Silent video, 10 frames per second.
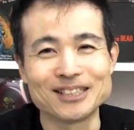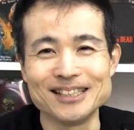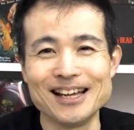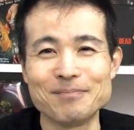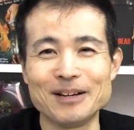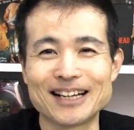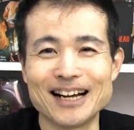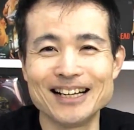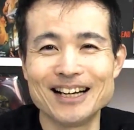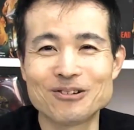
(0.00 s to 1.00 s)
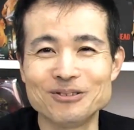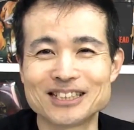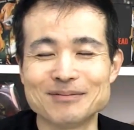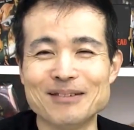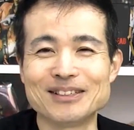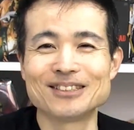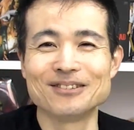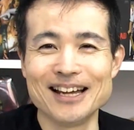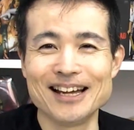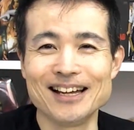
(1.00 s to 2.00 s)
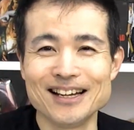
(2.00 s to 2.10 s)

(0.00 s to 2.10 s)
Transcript: ね、やっぱり考え込んでしまいますよね。